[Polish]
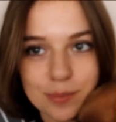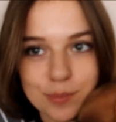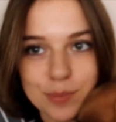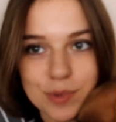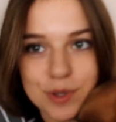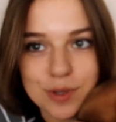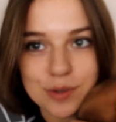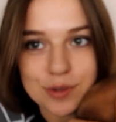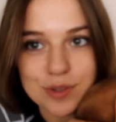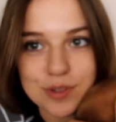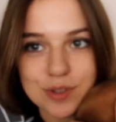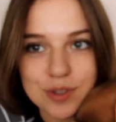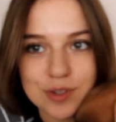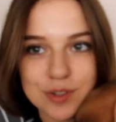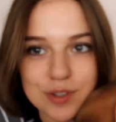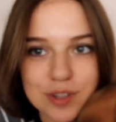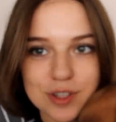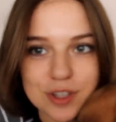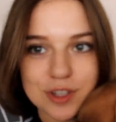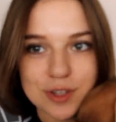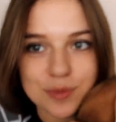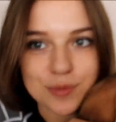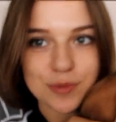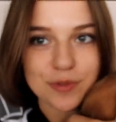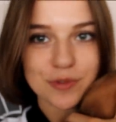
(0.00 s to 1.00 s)
My no już
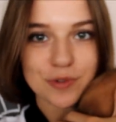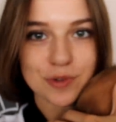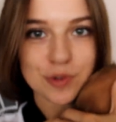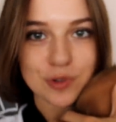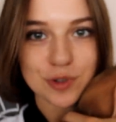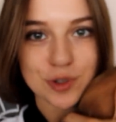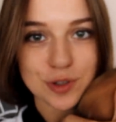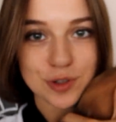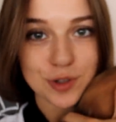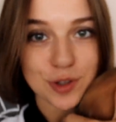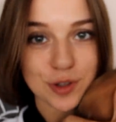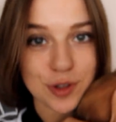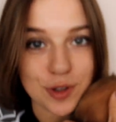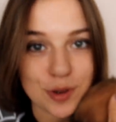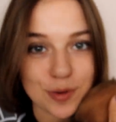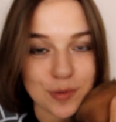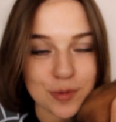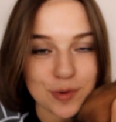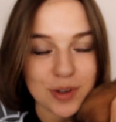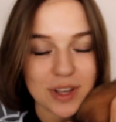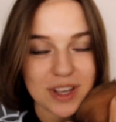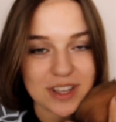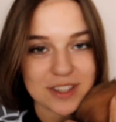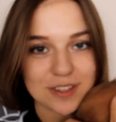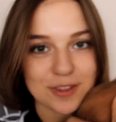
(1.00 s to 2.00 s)
zdążyliśmy wrócić do
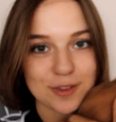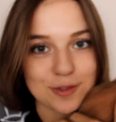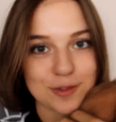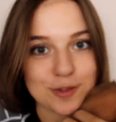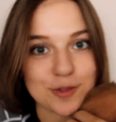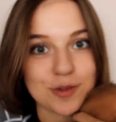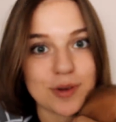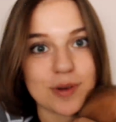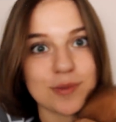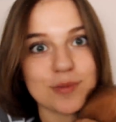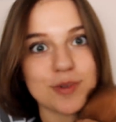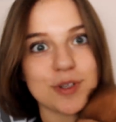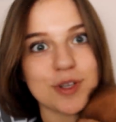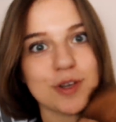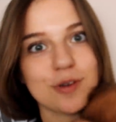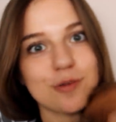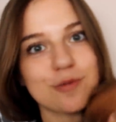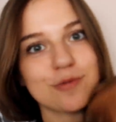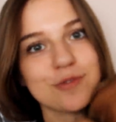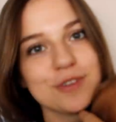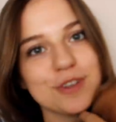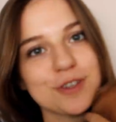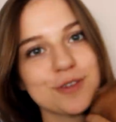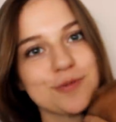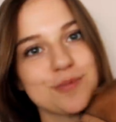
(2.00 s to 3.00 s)
domu, ja zdążyłam się
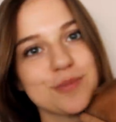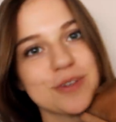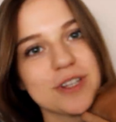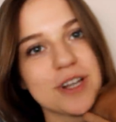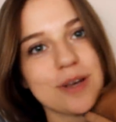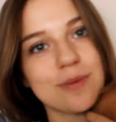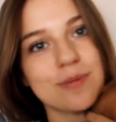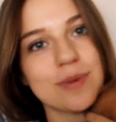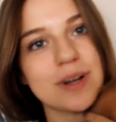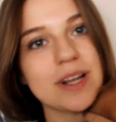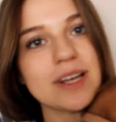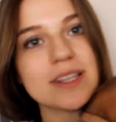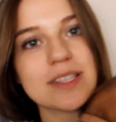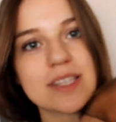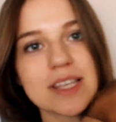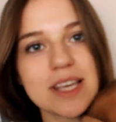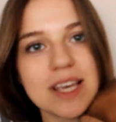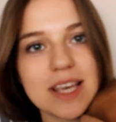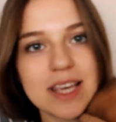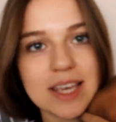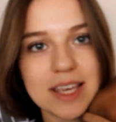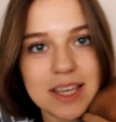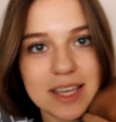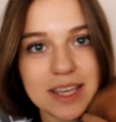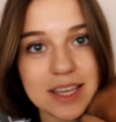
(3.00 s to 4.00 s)
również przebrać
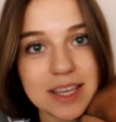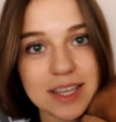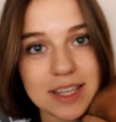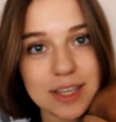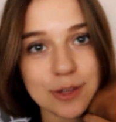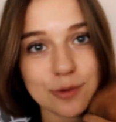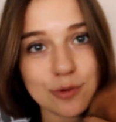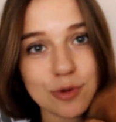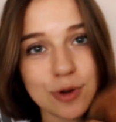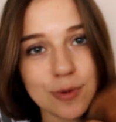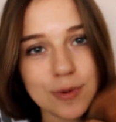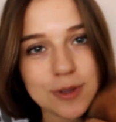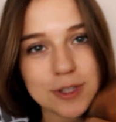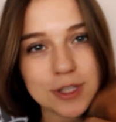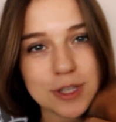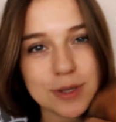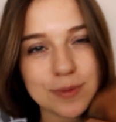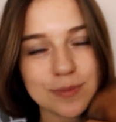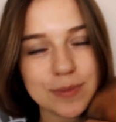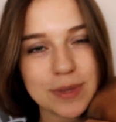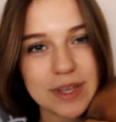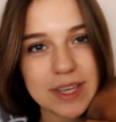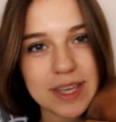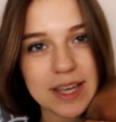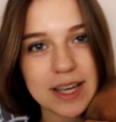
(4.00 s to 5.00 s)
i niedługo
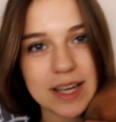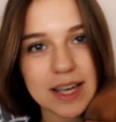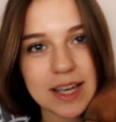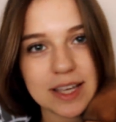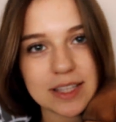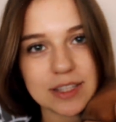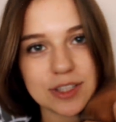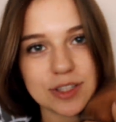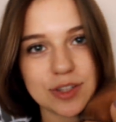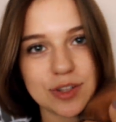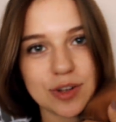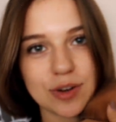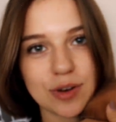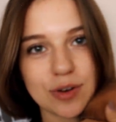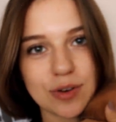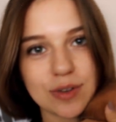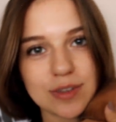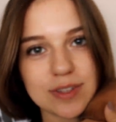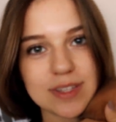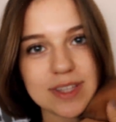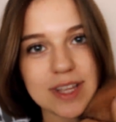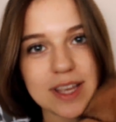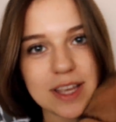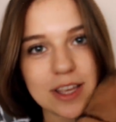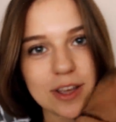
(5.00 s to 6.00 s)
będziemy jechać do
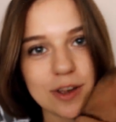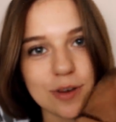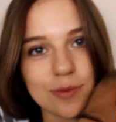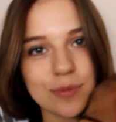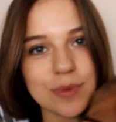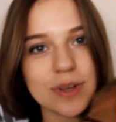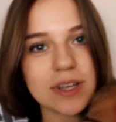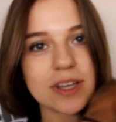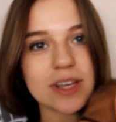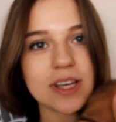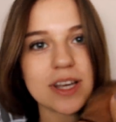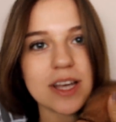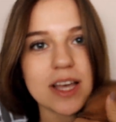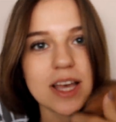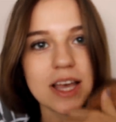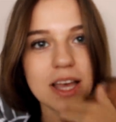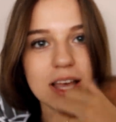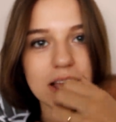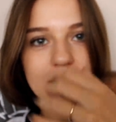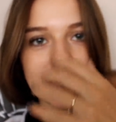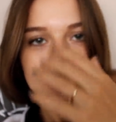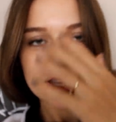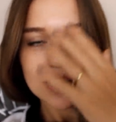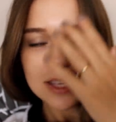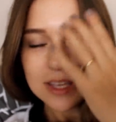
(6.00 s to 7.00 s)
znajomych
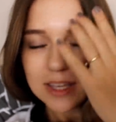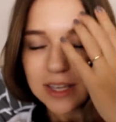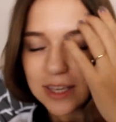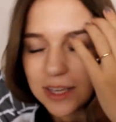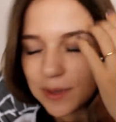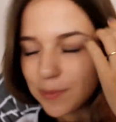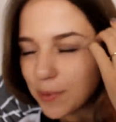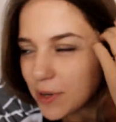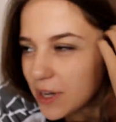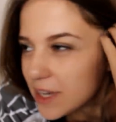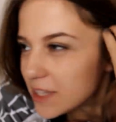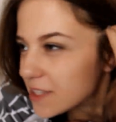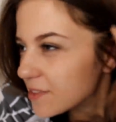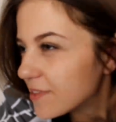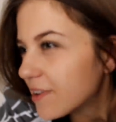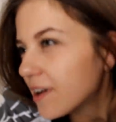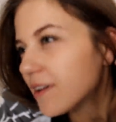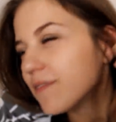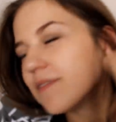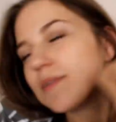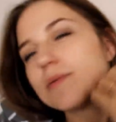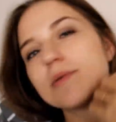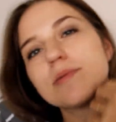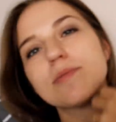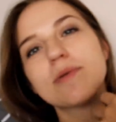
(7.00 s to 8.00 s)
i
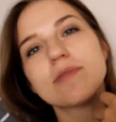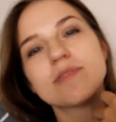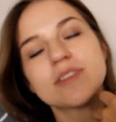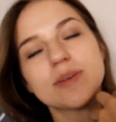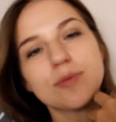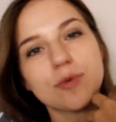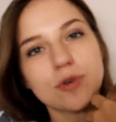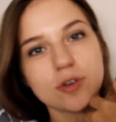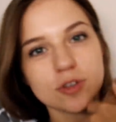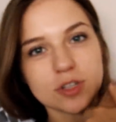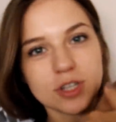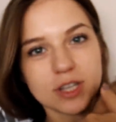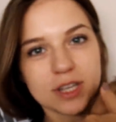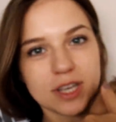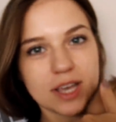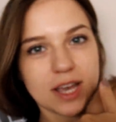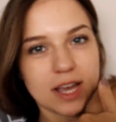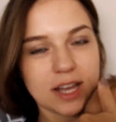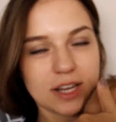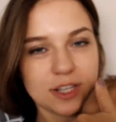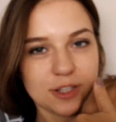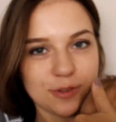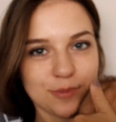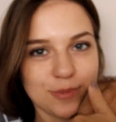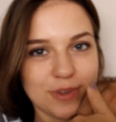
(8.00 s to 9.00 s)
pokazywałam Wam chyba w samochodzie jak
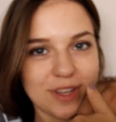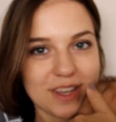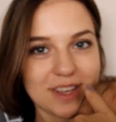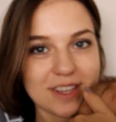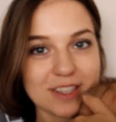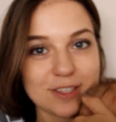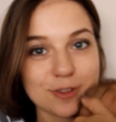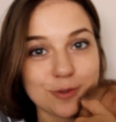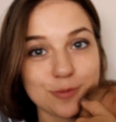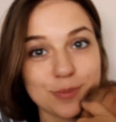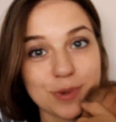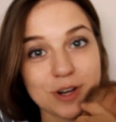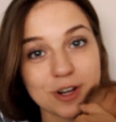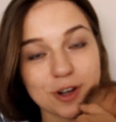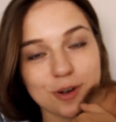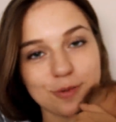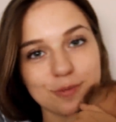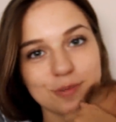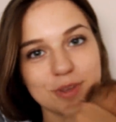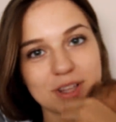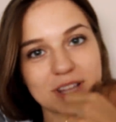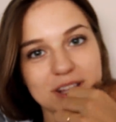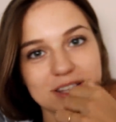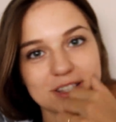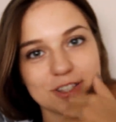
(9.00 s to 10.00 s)
jechaliśmy, jaki super
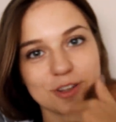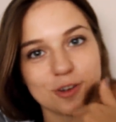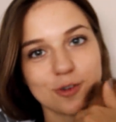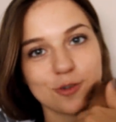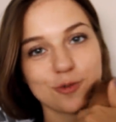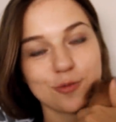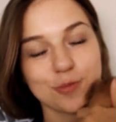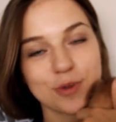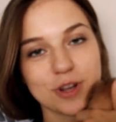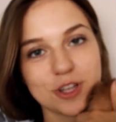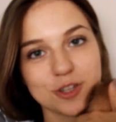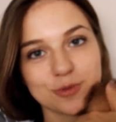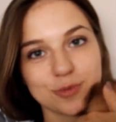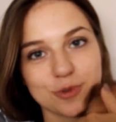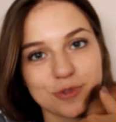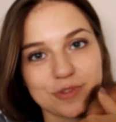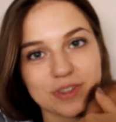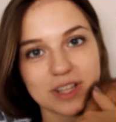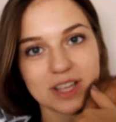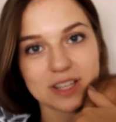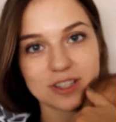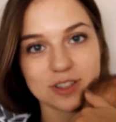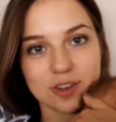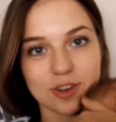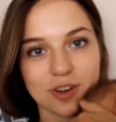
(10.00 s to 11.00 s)
kombinezon kupiliśmy w
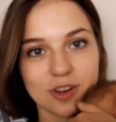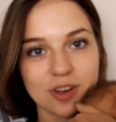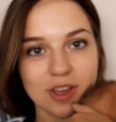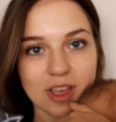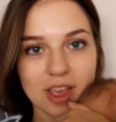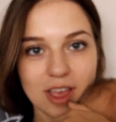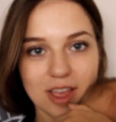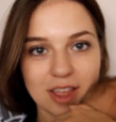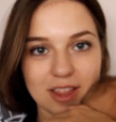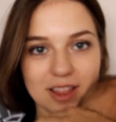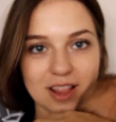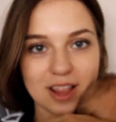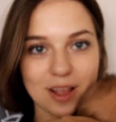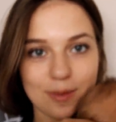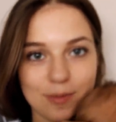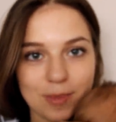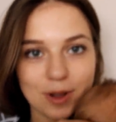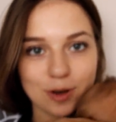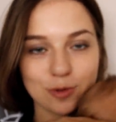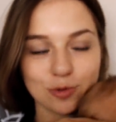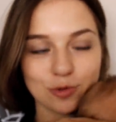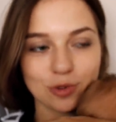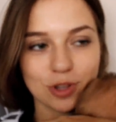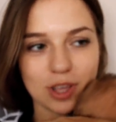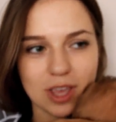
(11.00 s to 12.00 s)
Tesco dla
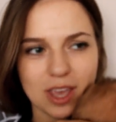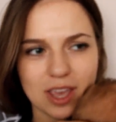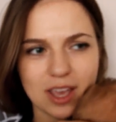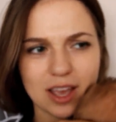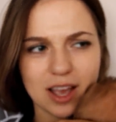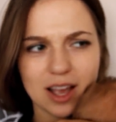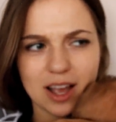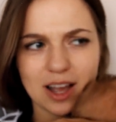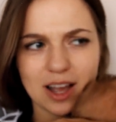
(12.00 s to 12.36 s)
malutkiej,